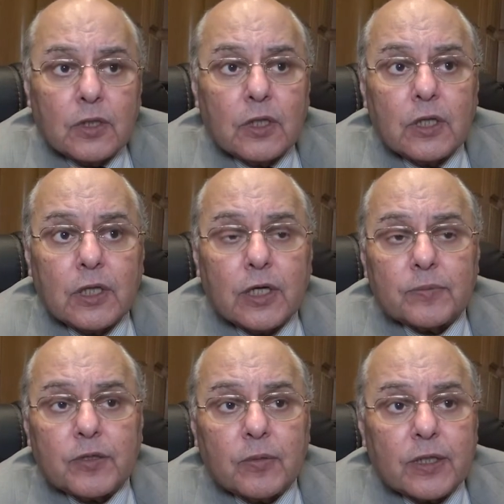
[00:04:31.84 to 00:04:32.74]

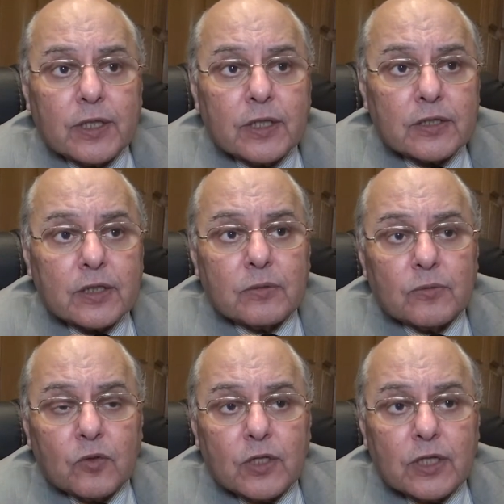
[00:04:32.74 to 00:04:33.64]
الارهاب طبعا انا زي ما
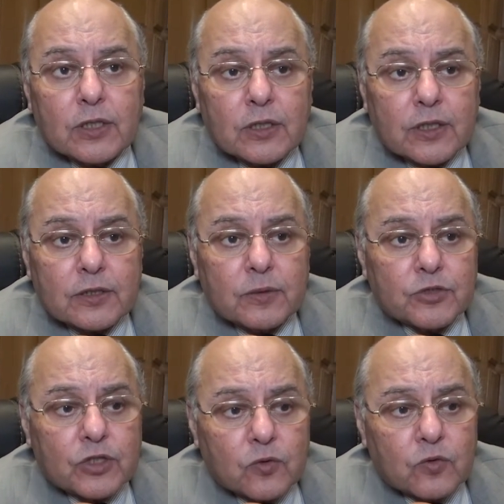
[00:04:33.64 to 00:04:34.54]
بقولها انك انت
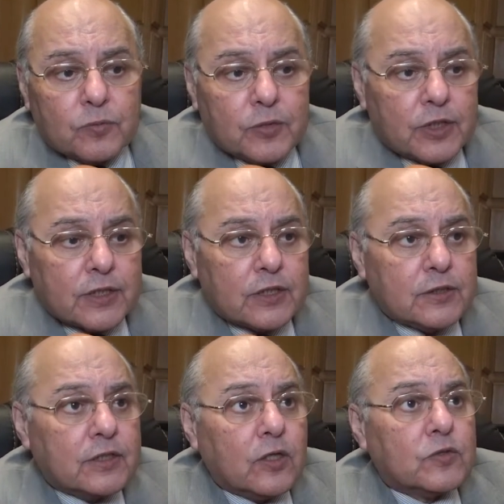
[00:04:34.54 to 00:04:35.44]
مش هتطلب من الناس
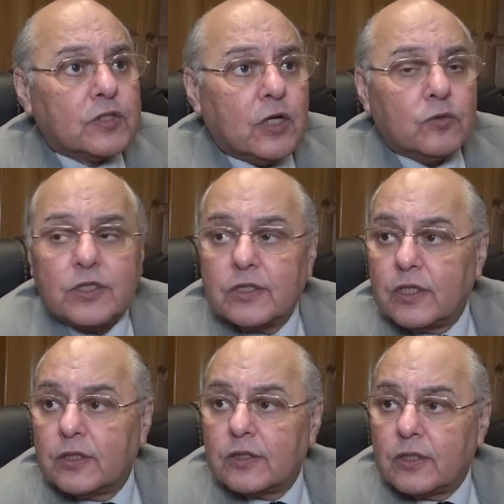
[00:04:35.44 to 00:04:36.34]
تنزل تاخد سلاح
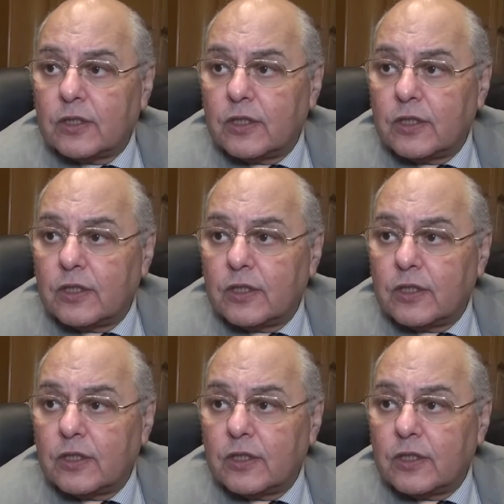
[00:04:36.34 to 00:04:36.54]
وتقتل